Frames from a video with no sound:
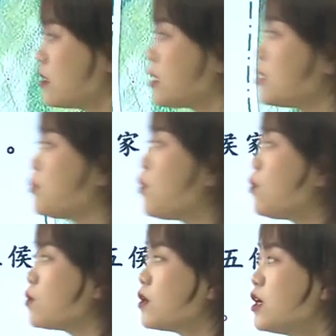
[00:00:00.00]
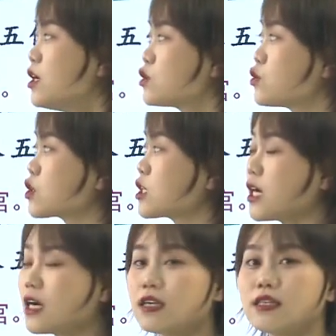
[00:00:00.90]
日暮就
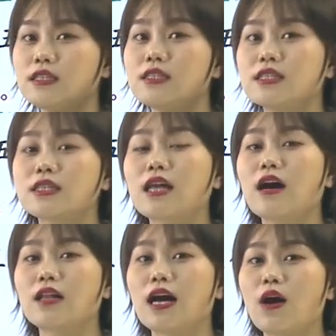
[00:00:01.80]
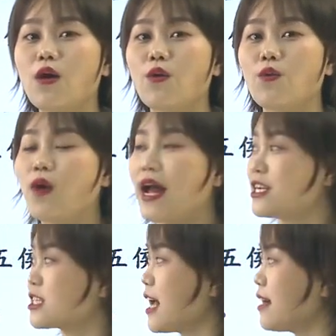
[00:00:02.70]
是已经到了晚
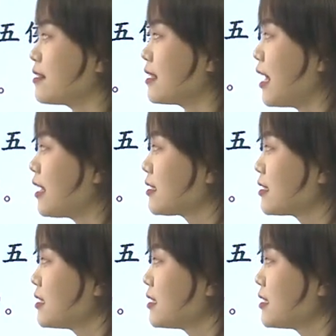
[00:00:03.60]
上了，